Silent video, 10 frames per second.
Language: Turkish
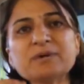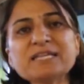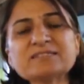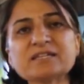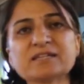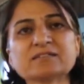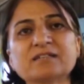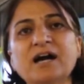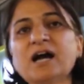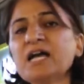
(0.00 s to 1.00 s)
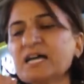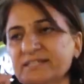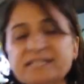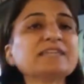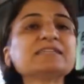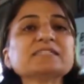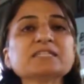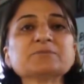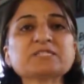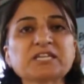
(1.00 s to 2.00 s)
Mayıs ayında
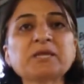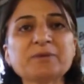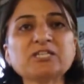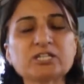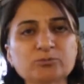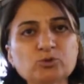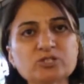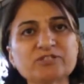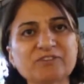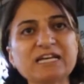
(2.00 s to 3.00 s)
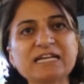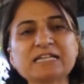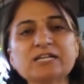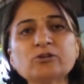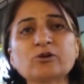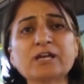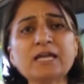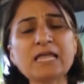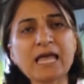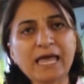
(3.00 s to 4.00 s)
yayınladığımız 2023 verilerine
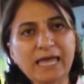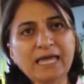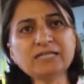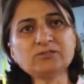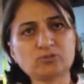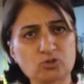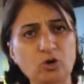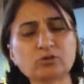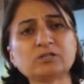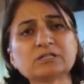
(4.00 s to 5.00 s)
göre en çok